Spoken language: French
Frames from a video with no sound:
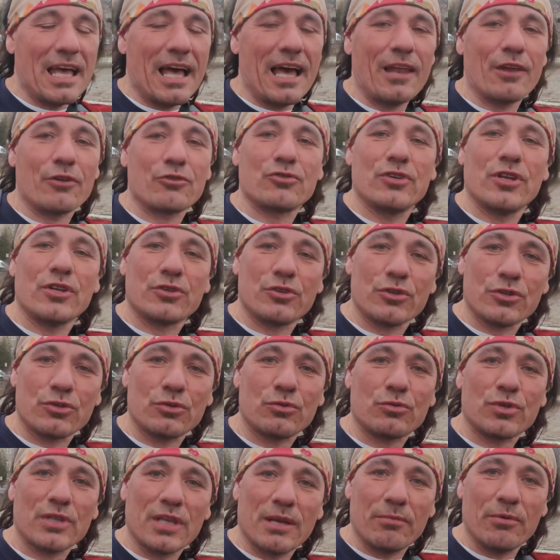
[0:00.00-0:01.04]
Alors je l'ai juste
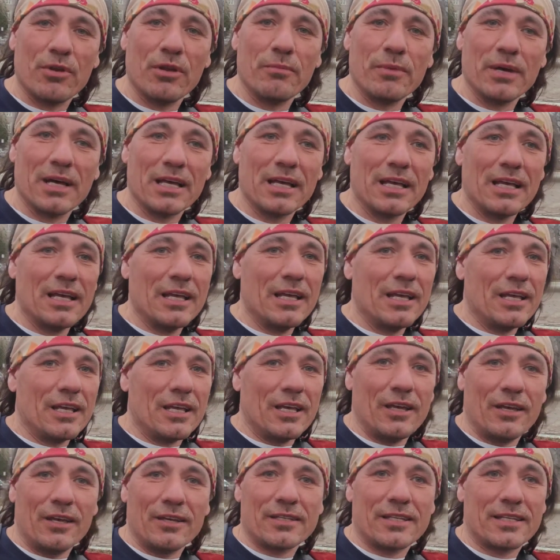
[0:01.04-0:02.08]
tout simplement,
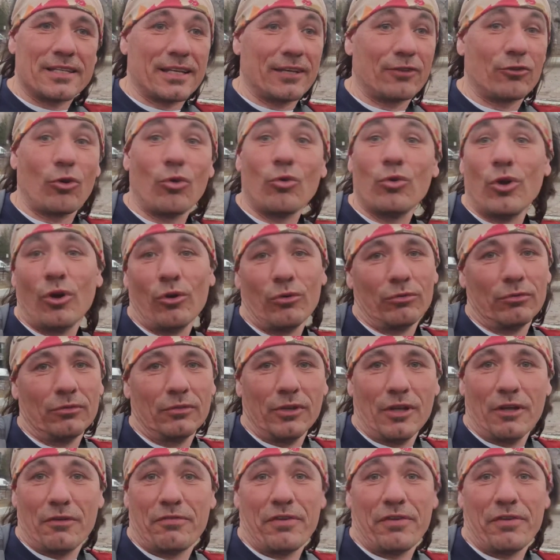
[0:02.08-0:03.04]
euh, ça serait trop long de